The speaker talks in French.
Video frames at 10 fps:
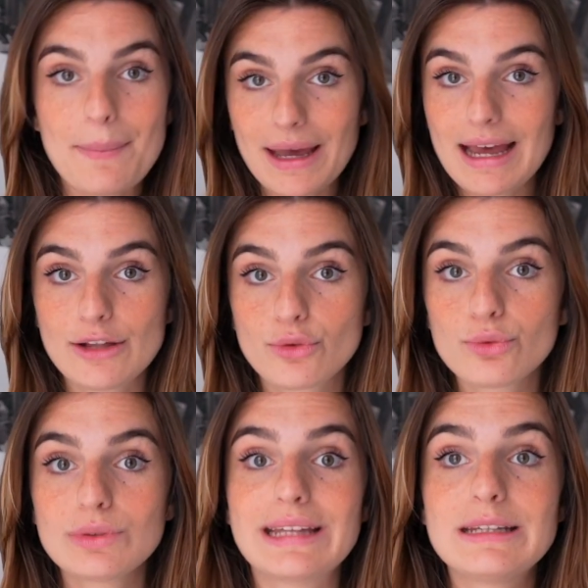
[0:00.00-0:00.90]
Après,
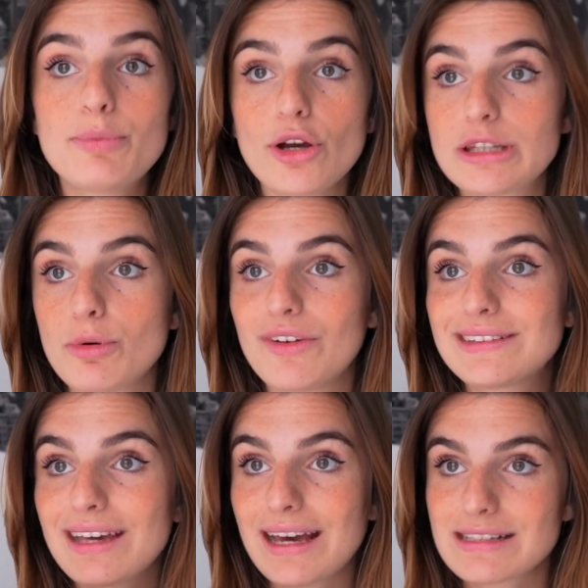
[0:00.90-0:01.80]
attention, il y a des peurs qui peuvent
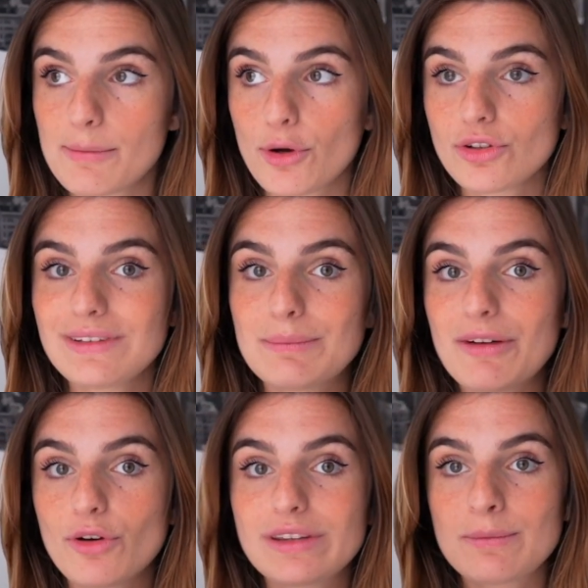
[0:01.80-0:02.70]
être très importantes, c'est
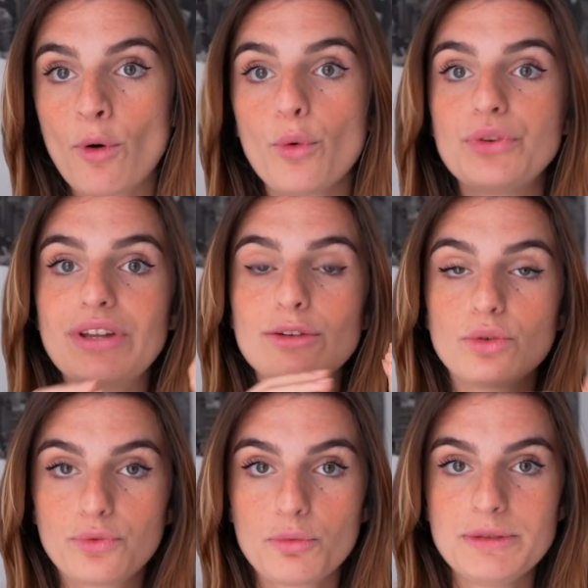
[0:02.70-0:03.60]
pas forcément au stade
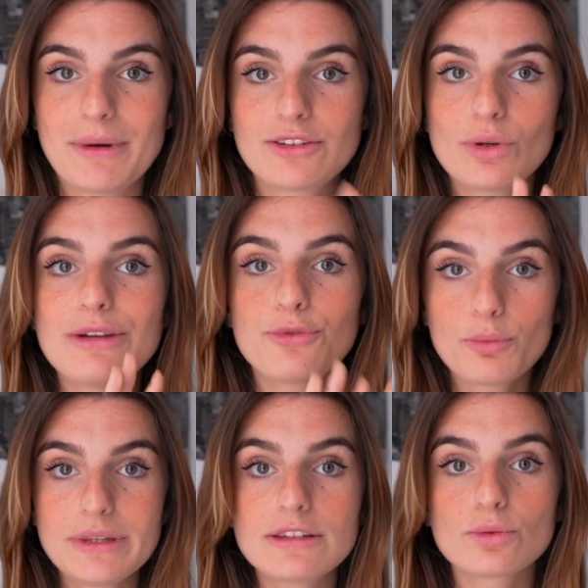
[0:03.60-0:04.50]
de phobie, parce que les
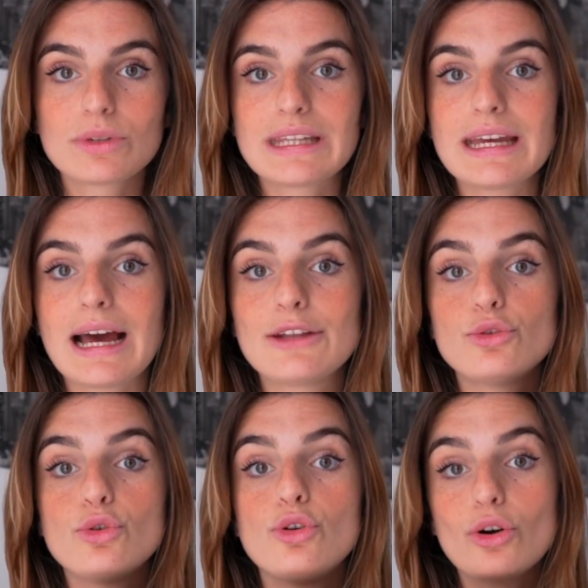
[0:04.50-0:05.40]
phobies sont liées à
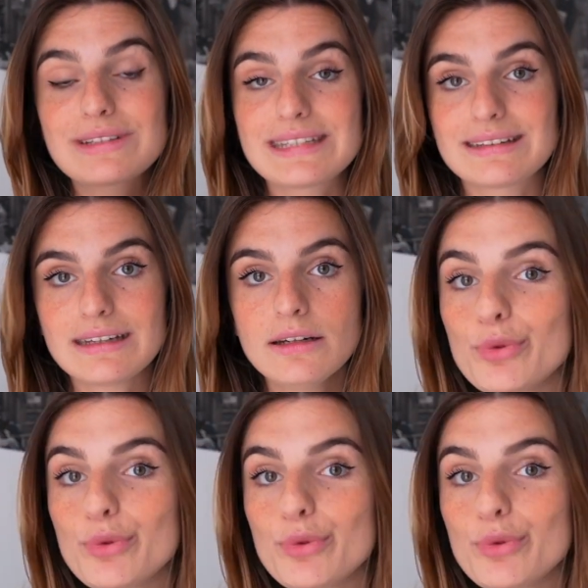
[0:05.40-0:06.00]
de l'anxiété.